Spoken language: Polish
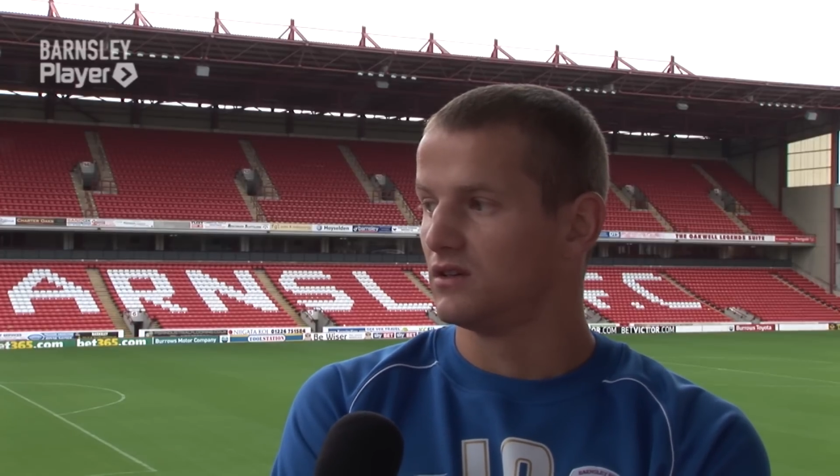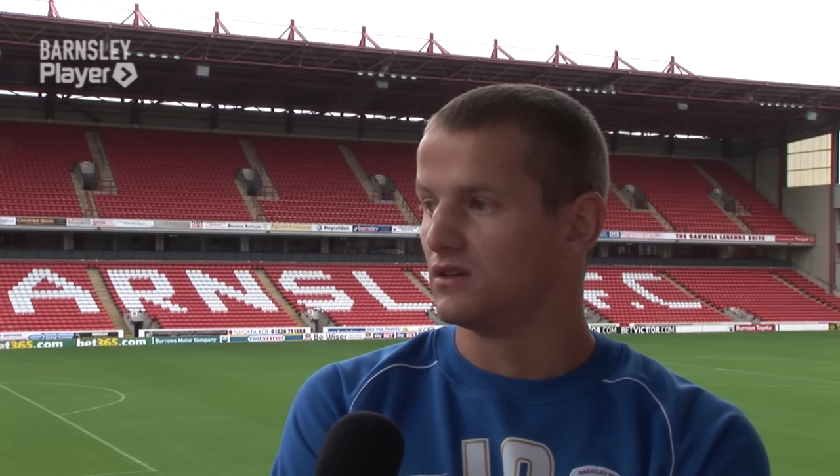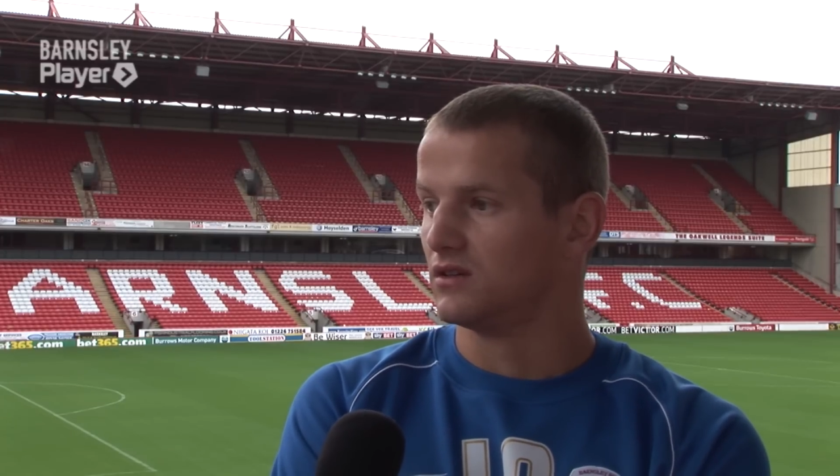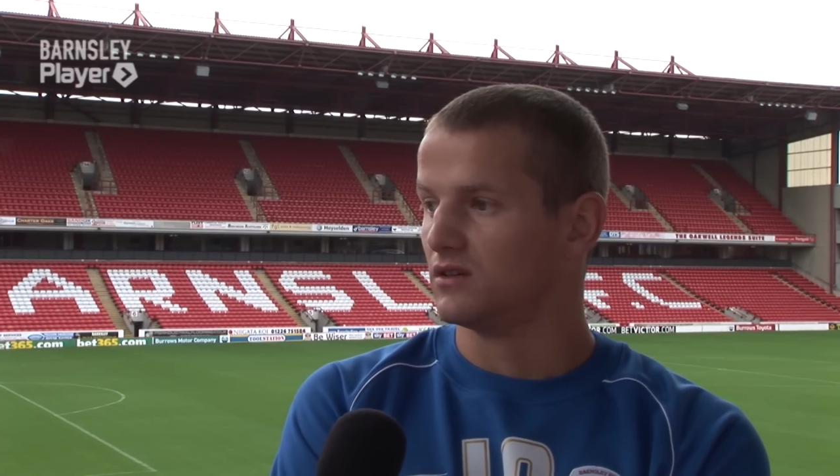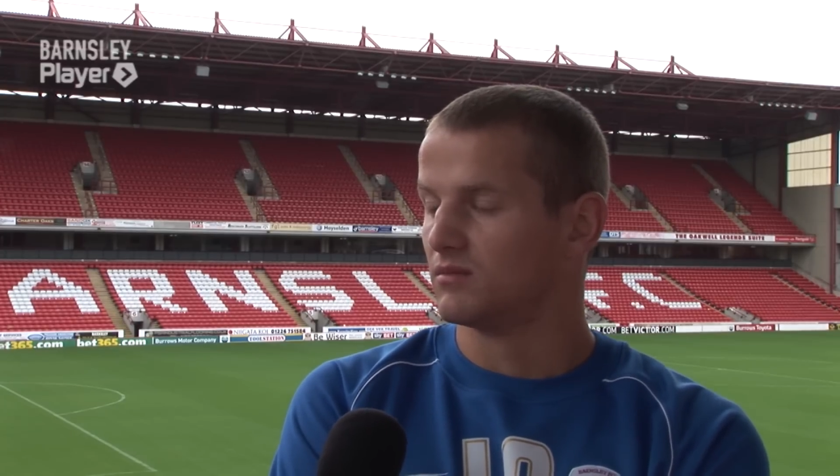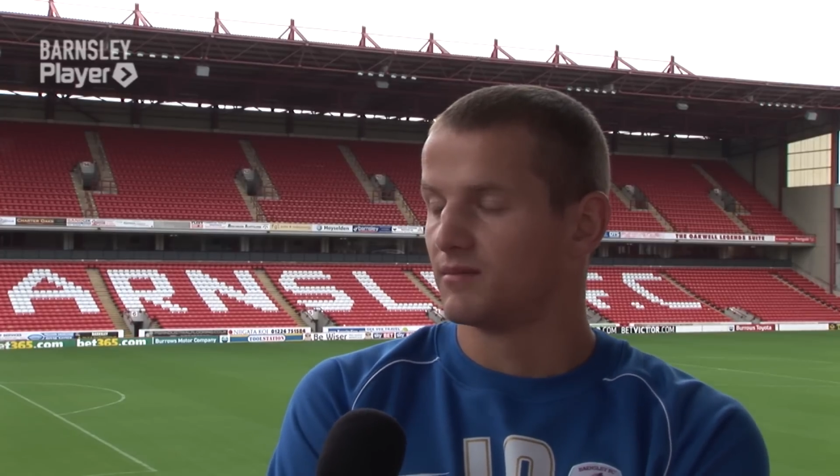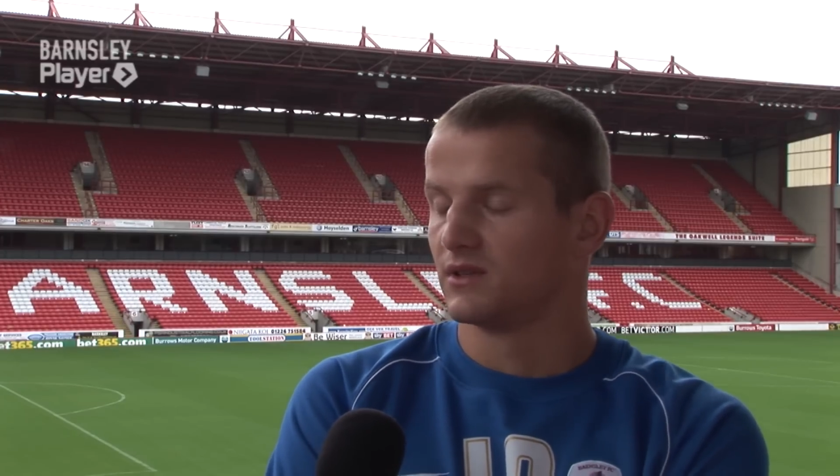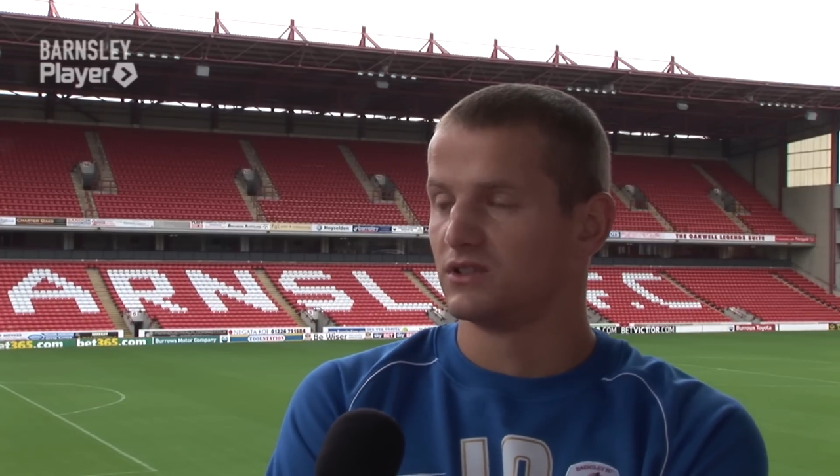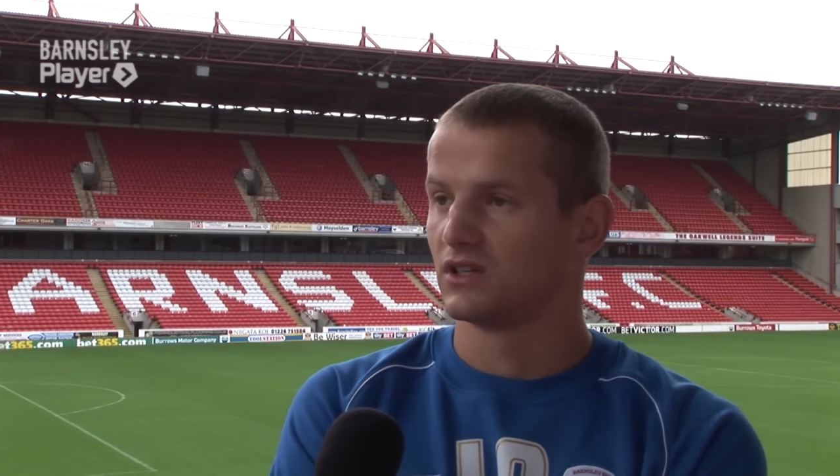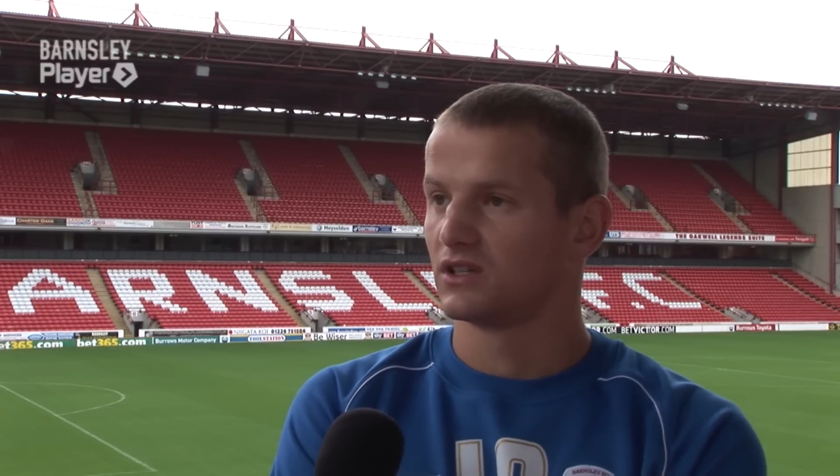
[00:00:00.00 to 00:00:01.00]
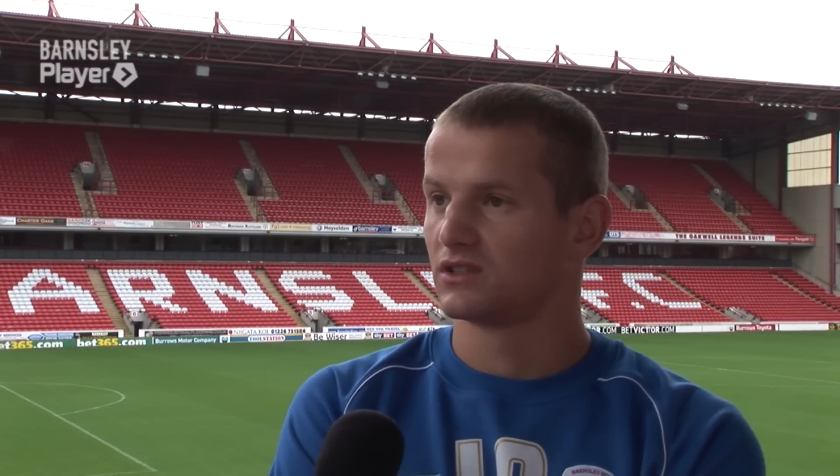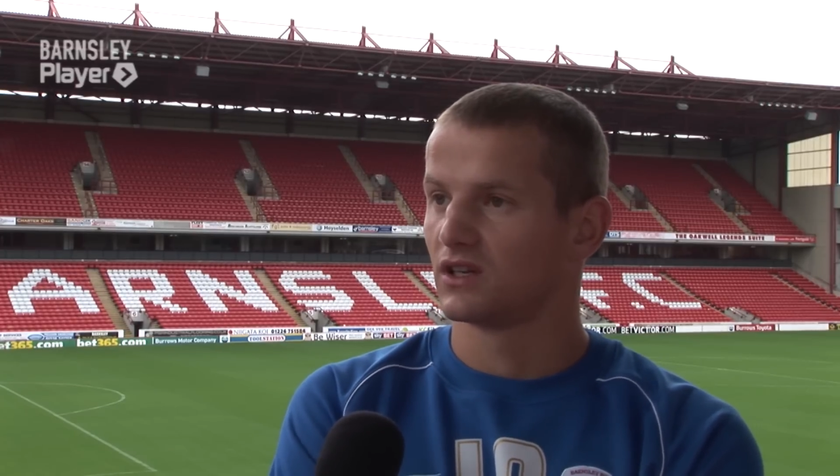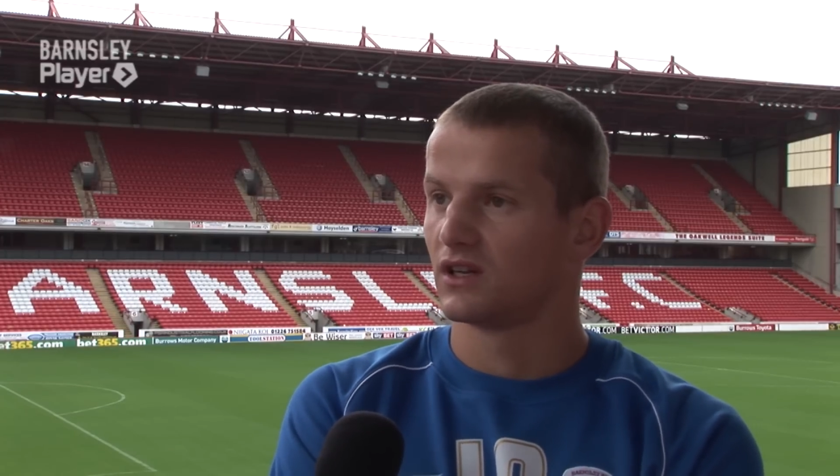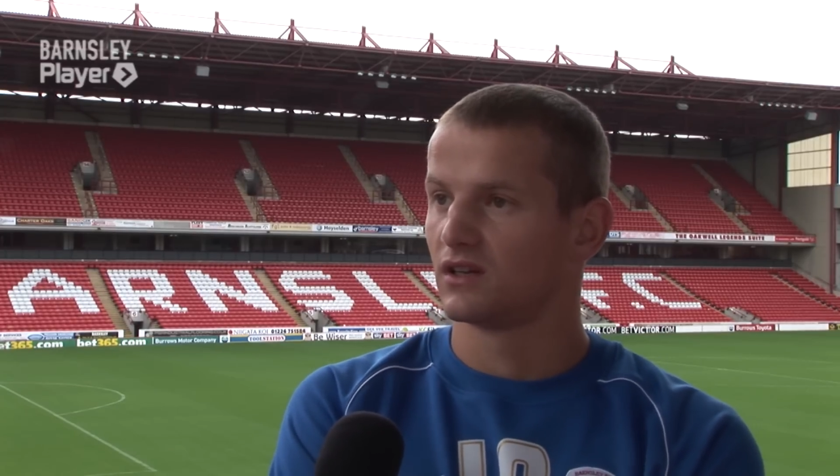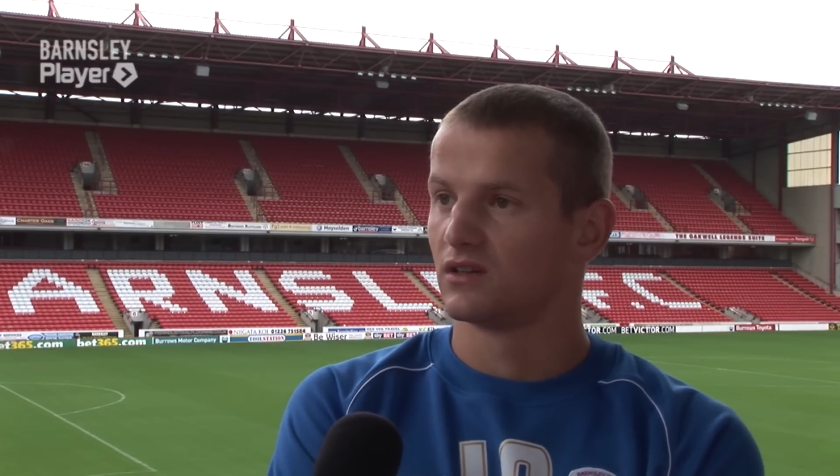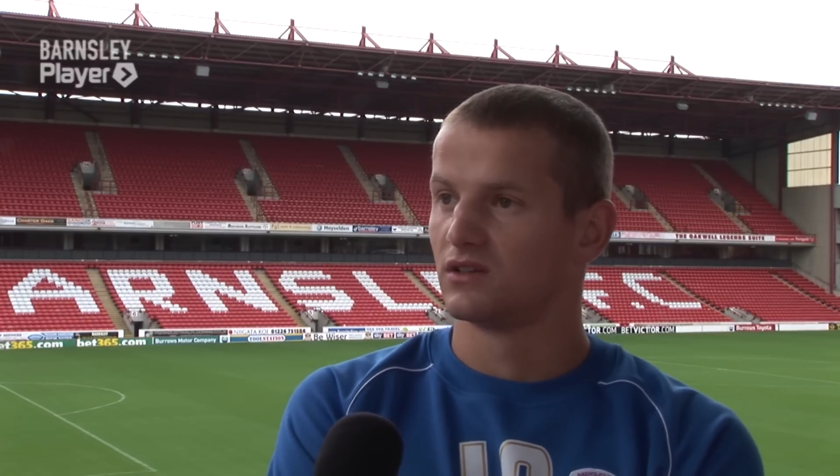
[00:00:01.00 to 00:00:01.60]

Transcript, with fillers: i mam nadzieję, że,